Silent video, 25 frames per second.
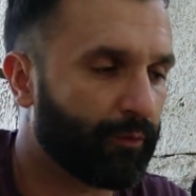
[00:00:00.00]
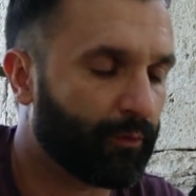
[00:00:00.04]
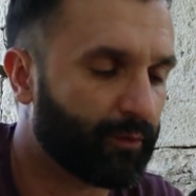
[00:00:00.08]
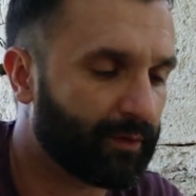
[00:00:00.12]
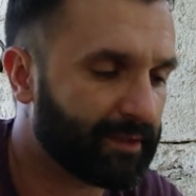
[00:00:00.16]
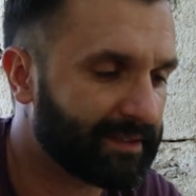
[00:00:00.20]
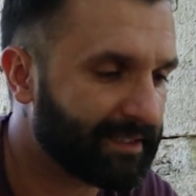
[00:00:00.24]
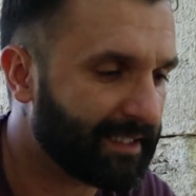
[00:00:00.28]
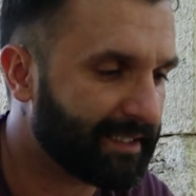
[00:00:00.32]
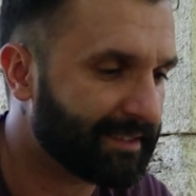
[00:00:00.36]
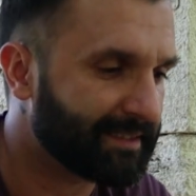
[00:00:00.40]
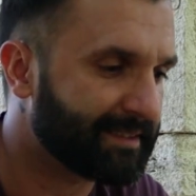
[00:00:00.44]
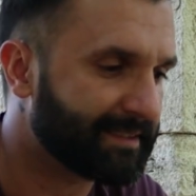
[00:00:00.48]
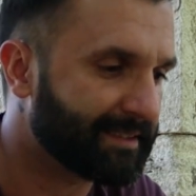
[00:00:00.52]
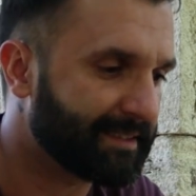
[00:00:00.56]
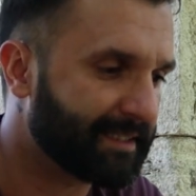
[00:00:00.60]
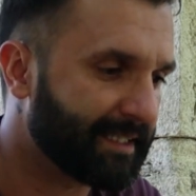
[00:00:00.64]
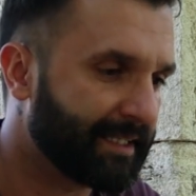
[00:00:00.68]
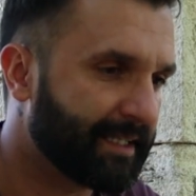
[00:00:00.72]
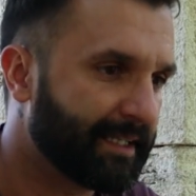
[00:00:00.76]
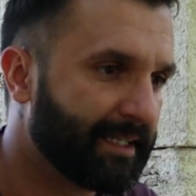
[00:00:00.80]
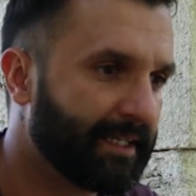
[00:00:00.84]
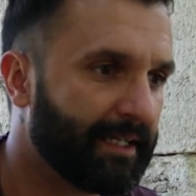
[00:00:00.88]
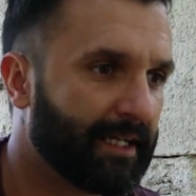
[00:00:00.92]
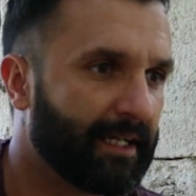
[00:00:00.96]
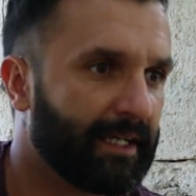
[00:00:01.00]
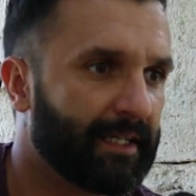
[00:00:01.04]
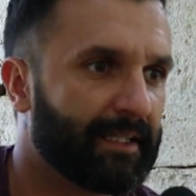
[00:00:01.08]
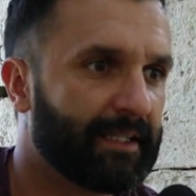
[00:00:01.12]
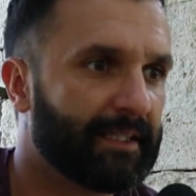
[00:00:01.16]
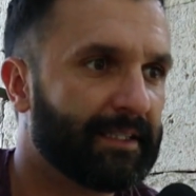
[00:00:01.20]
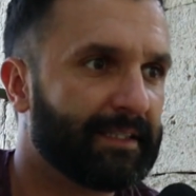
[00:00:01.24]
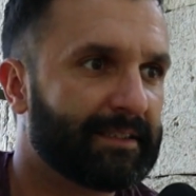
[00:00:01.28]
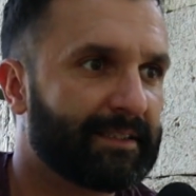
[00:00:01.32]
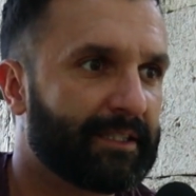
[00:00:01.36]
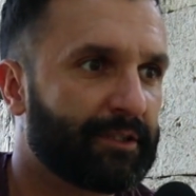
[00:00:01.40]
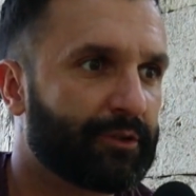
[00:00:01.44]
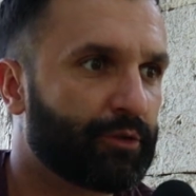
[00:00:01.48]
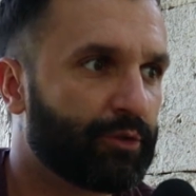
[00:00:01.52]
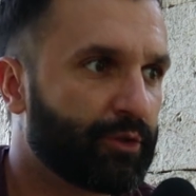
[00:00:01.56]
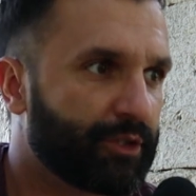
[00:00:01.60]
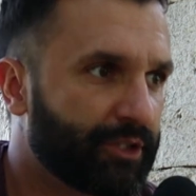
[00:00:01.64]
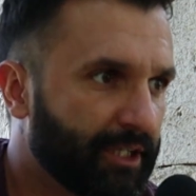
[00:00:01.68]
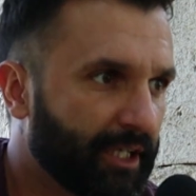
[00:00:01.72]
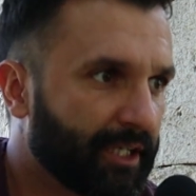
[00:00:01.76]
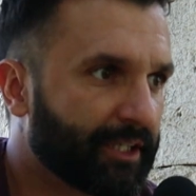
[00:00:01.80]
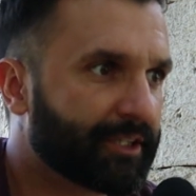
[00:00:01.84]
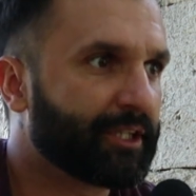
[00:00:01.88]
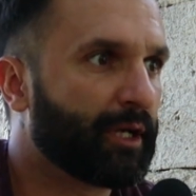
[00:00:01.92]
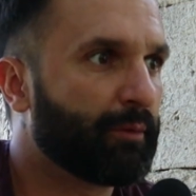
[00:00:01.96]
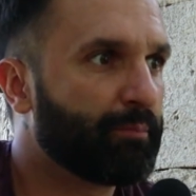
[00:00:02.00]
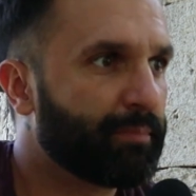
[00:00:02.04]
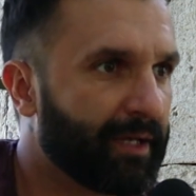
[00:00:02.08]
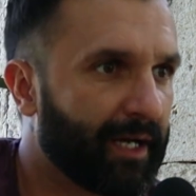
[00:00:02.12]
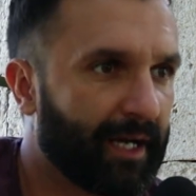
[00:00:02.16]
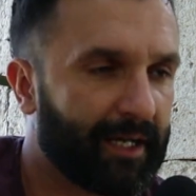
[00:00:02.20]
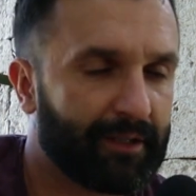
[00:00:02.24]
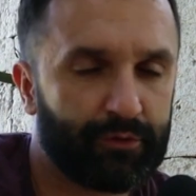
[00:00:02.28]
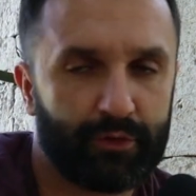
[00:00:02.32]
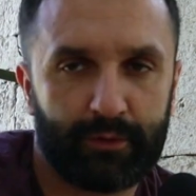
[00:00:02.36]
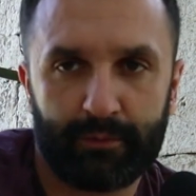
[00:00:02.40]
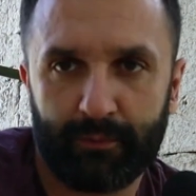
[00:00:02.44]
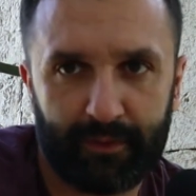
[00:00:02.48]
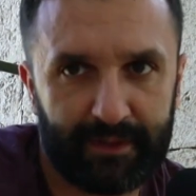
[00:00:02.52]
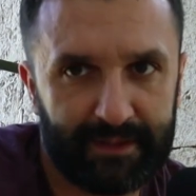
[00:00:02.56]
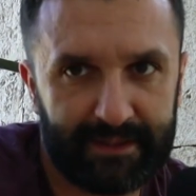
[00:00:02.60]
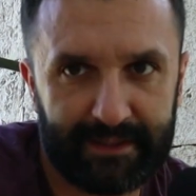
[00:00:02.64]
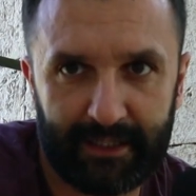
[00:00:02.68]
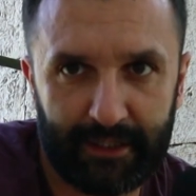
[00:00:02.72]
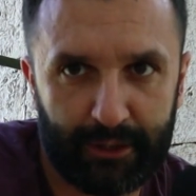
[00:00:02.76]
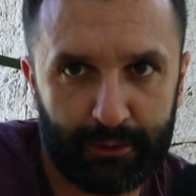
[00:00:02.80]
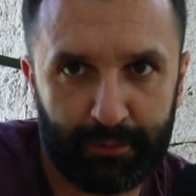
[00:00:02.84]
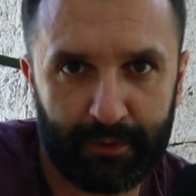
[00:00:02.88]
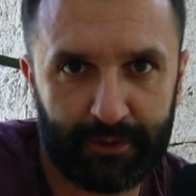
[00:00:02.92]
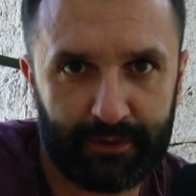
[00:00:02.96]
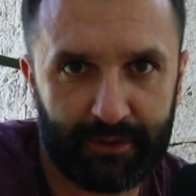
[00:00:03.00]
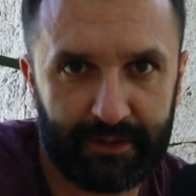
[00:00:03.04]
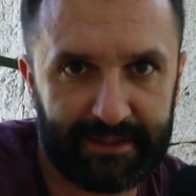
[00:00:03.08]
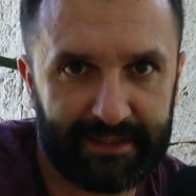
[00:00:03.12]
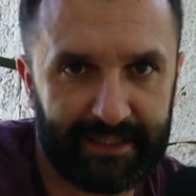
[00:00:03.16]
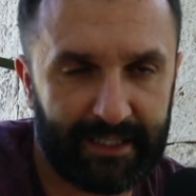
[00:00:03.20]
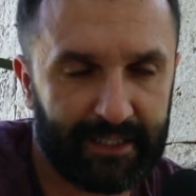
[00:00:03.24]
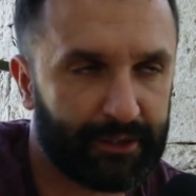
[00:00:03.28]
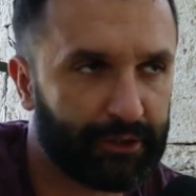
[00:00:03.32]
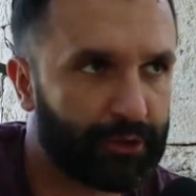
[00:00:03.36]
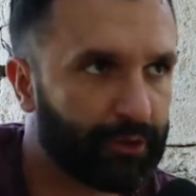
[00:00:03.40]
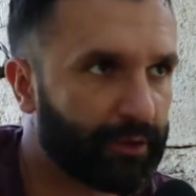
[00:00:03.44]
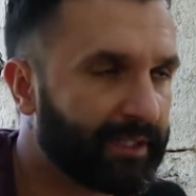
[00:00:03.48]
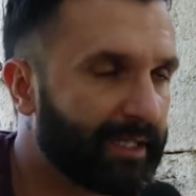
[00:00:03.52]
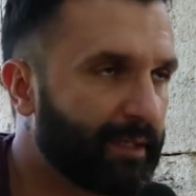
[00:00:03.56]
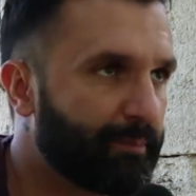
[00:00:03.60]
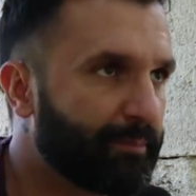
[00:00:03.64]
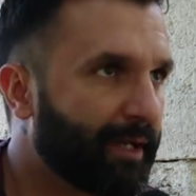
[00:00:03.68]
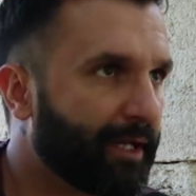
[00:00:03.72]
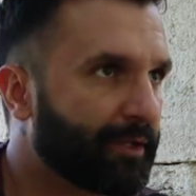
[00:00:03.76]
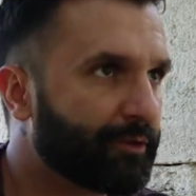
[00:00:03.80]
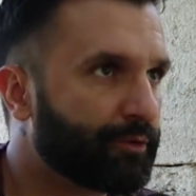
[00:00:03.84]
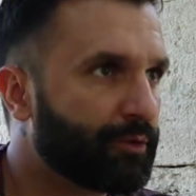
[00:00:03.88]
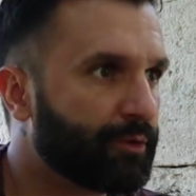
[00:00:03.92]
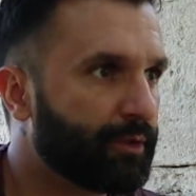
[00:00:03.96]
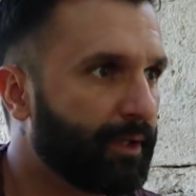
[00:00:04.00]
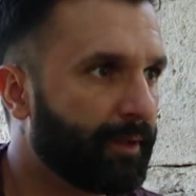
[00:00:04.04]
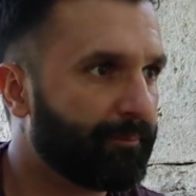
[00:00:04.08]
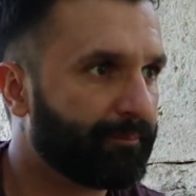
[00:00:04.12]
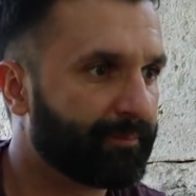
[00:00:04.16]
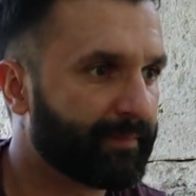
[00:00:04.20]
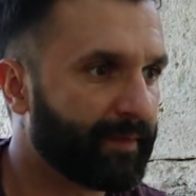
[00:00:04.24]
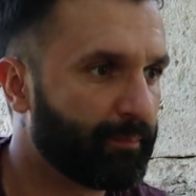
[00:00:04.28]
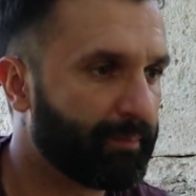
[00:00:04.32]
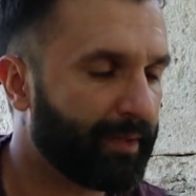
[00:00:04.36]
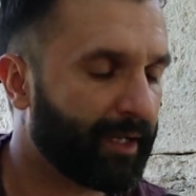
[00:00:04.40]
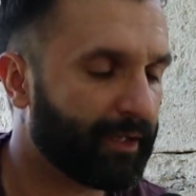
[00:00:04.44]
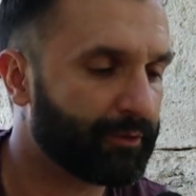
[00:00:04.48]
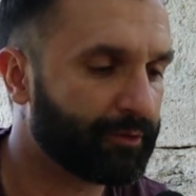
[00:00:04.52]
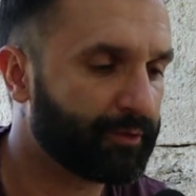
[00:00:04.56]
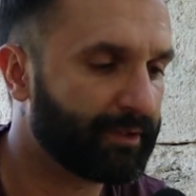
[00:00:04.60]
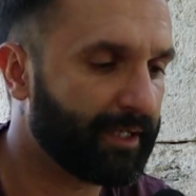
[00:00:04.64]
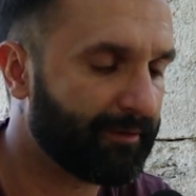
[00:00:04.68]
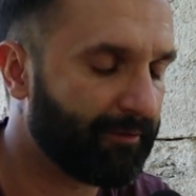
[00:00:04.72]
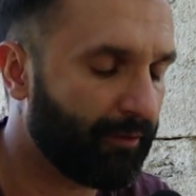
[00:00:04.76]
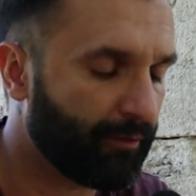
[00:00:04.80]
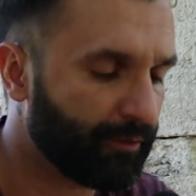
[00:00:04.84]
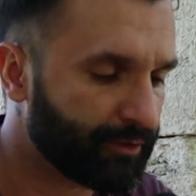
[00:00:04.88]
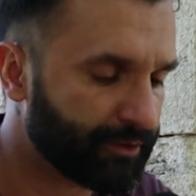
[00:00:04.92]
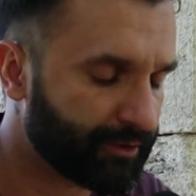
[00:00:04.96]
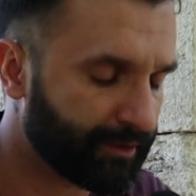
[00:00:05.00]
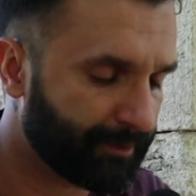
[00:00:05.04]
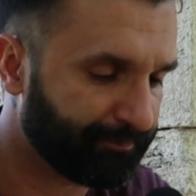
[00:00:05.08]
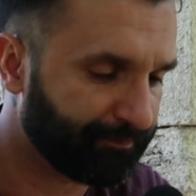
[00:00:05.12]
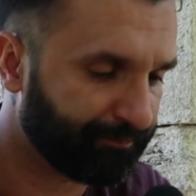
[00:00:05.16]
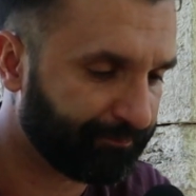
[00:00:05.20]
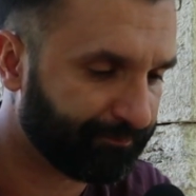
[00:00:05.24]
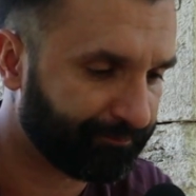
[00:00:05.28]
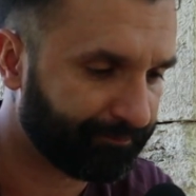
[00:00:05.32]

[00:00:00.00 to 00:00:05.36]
Donc ça, c'est si tu cherches à plaire à tout le monde, je pense que c'est un jeu qui est perdu, euh, perdu d'avance.